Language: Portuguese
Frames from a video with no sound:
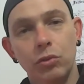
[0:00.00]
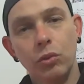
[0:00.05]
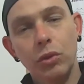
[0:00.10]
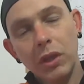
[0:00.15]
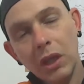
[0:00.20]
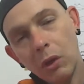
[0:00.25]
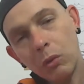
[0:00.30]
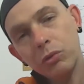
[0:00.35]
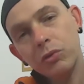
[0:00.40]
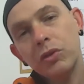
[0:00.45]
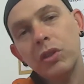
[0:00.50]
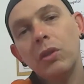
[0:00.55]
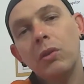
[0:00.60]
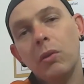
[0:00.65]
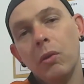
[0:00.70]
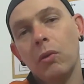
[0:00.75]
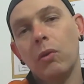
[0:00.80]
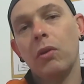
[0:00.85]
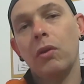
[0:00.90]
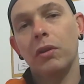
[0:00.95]
O que é o
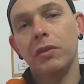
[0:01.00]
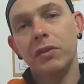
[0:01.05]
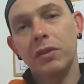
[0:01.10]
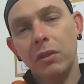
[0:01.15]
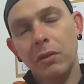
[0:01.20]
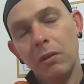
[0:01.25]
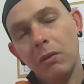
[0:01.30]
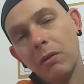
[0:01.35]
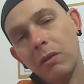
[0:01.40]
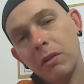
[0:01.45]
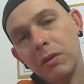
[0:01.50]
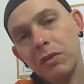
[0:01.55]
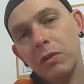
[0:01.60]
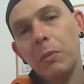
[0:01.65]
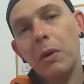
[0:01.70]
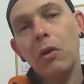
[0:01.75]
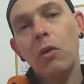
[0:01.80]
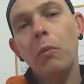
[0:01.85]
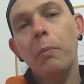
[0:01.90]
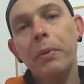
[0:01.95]
ciclocross? Ciclocross é
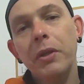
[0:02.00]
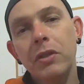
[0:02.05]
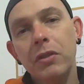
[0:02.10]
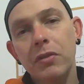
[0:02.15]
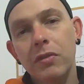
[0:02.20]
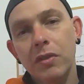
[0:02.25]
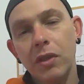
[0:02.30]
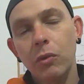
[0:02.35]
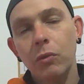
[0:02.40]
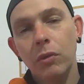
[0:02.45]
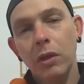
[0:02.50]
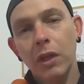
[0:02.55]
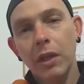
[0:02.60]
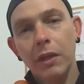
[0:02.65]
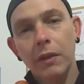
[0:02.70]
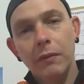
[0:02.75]
uma competição